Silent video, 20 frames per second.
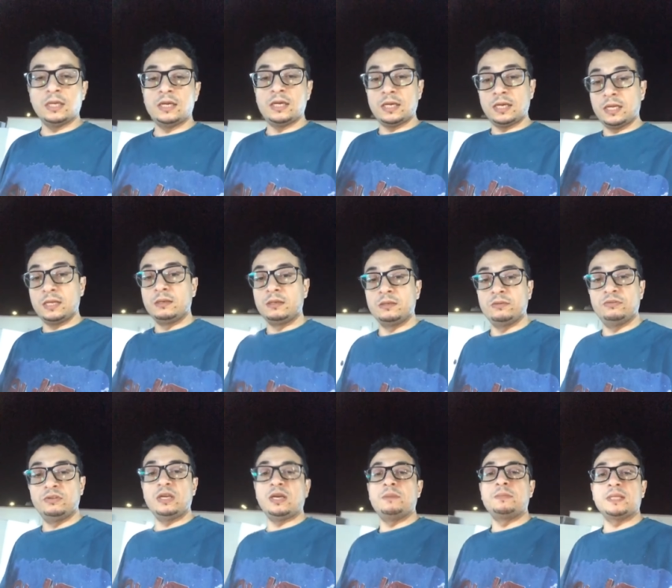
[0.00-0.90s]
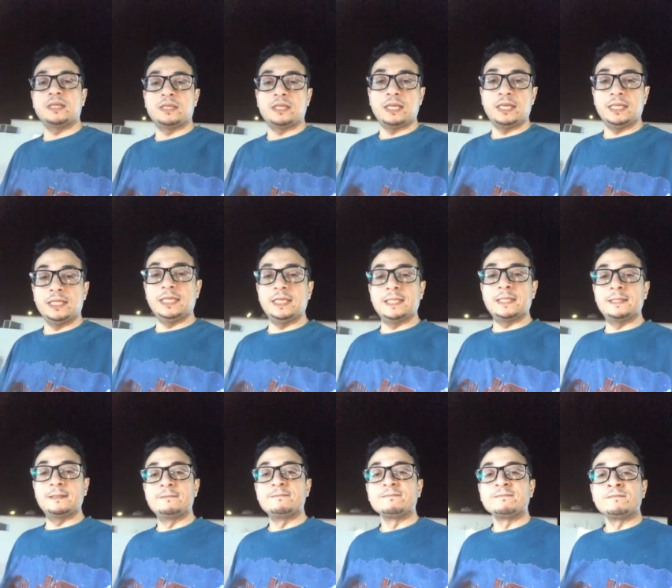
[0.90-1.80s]
اللي فيها بطاريات
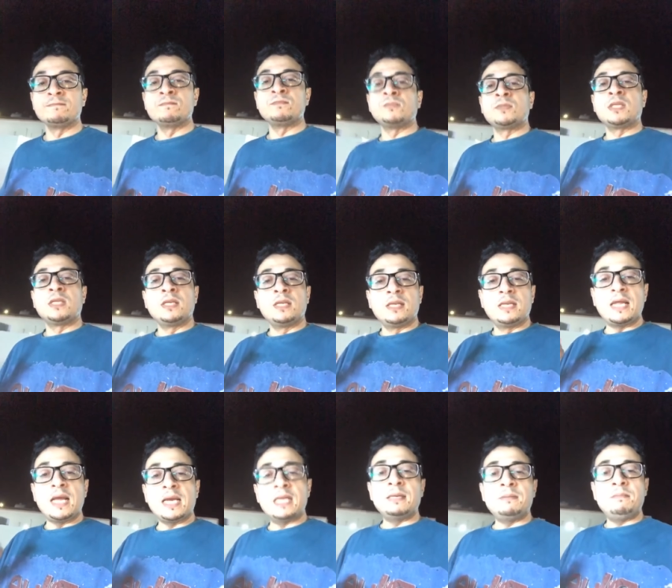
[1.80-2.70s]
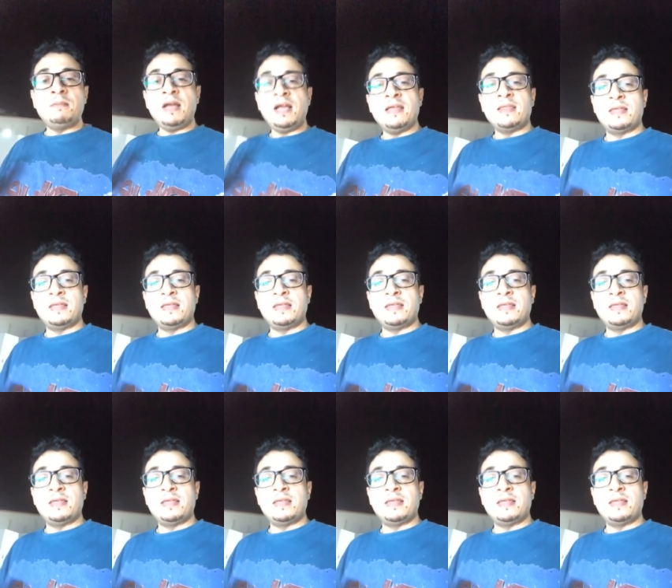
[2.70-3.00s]
لكن مع